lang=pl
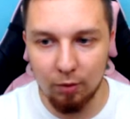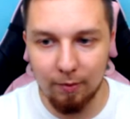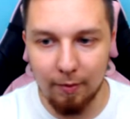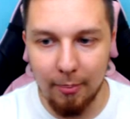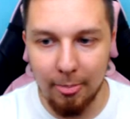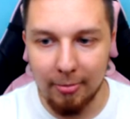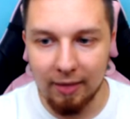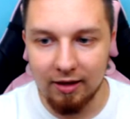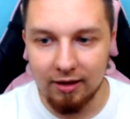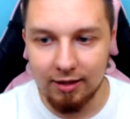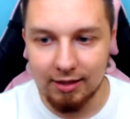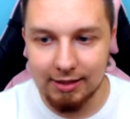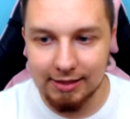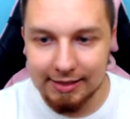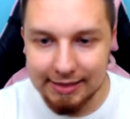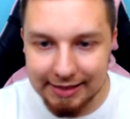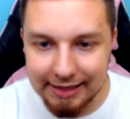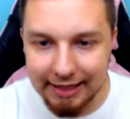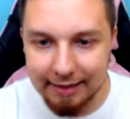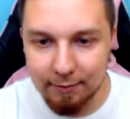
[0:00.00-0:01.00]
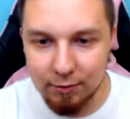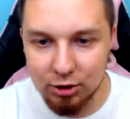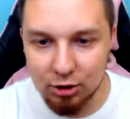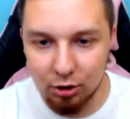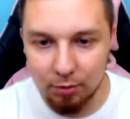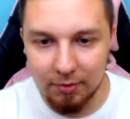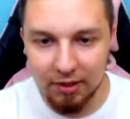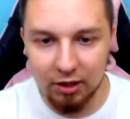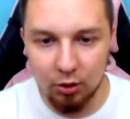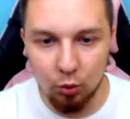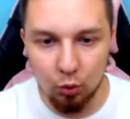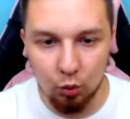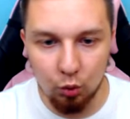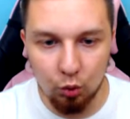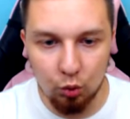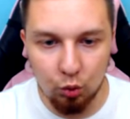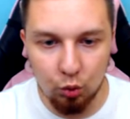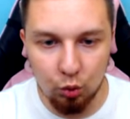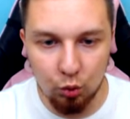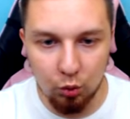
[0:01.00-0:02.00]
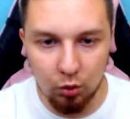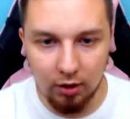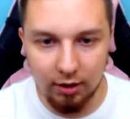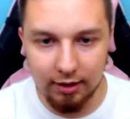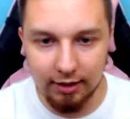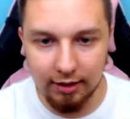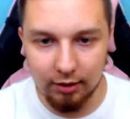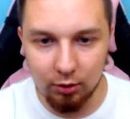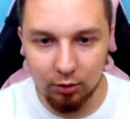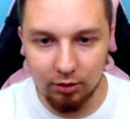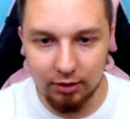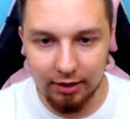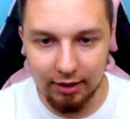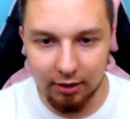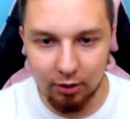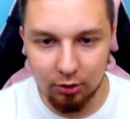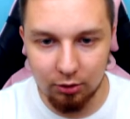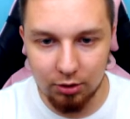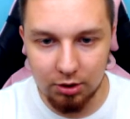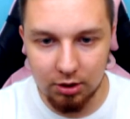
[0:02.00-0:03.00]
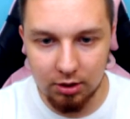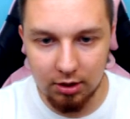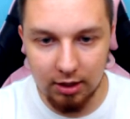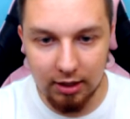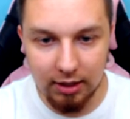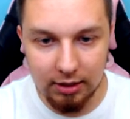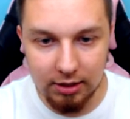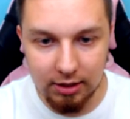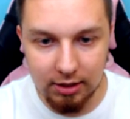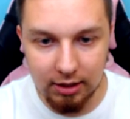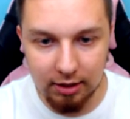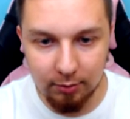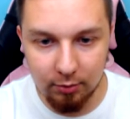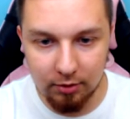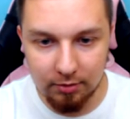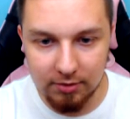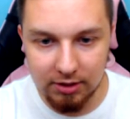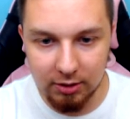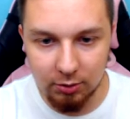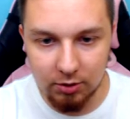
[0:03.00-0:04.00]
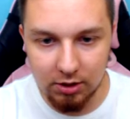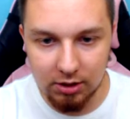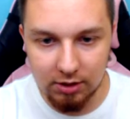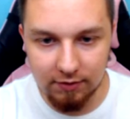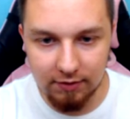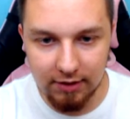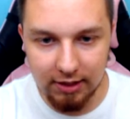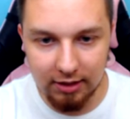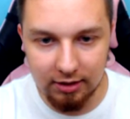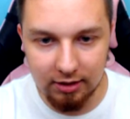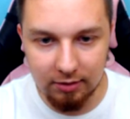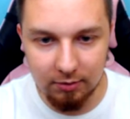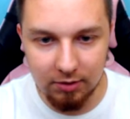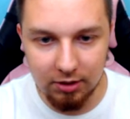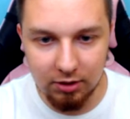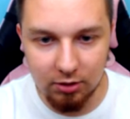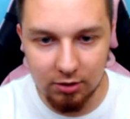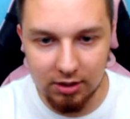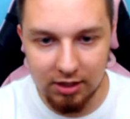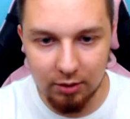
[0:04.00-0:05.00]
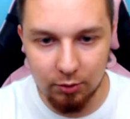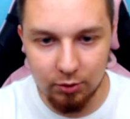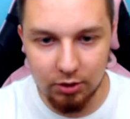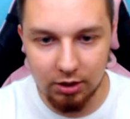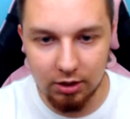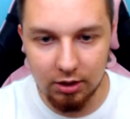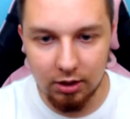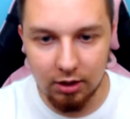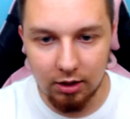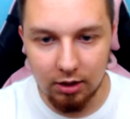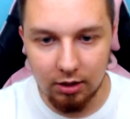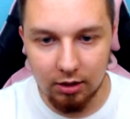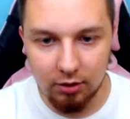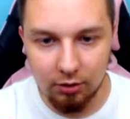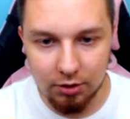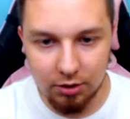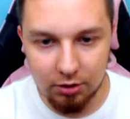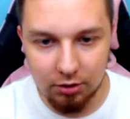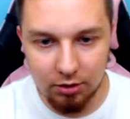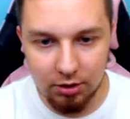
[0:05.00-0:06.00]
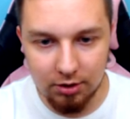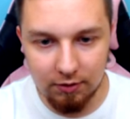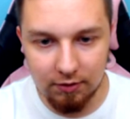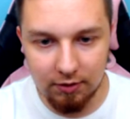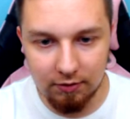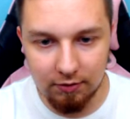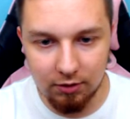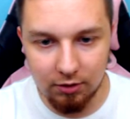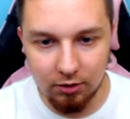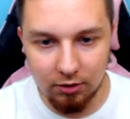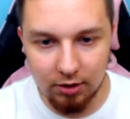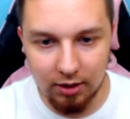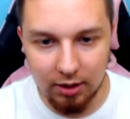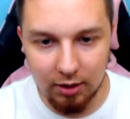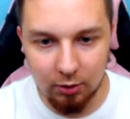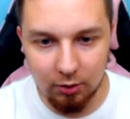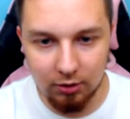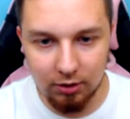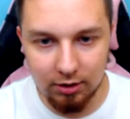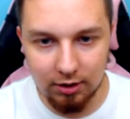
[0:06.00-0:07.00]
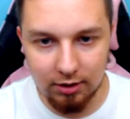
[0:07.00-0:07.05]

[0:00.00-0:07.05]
nią Zjem sobie. U kurde, no tego to się. A, czyli ja byłem cały czas w jednym dinozaurze. Tylko, że to dziwnie wyglądało,